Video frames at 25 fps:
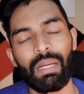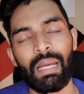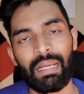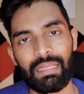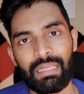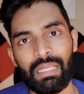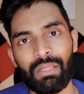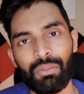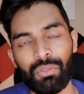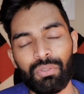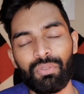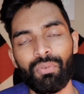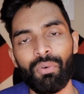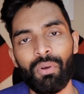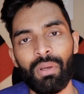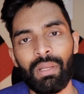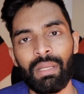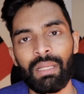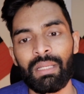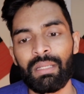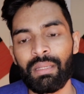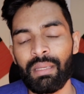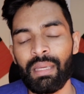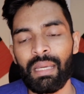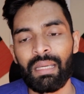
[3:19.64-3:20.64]
ऐसा कुछ
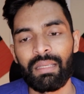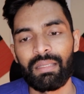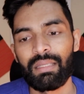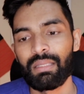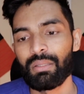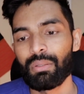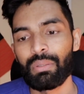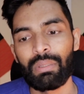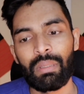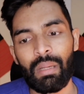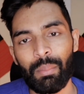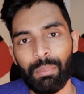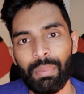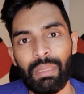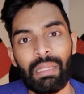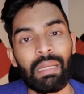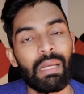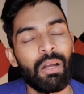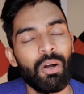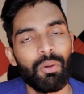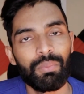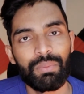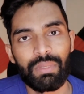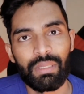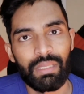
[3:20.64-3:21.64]
वॉयलेट किया इसने तो ये अपील
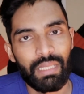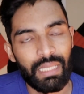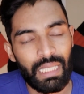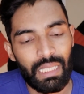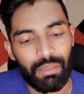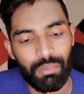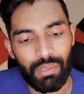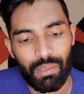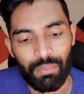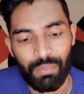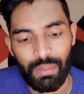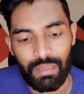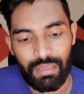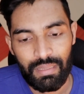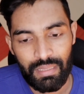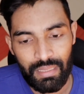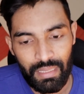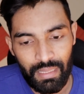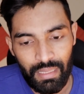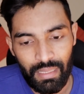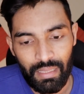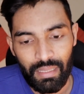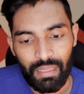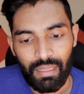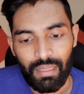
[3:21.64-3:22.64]
का ऑप्शन नहीं है मेरे पास
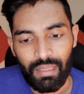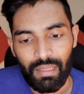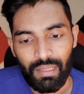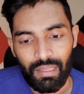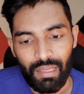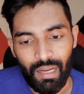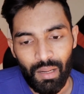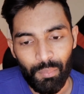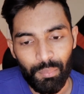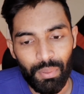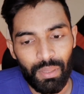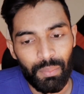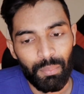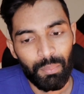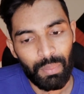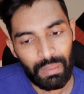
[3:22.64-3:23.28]
ठीक है अभी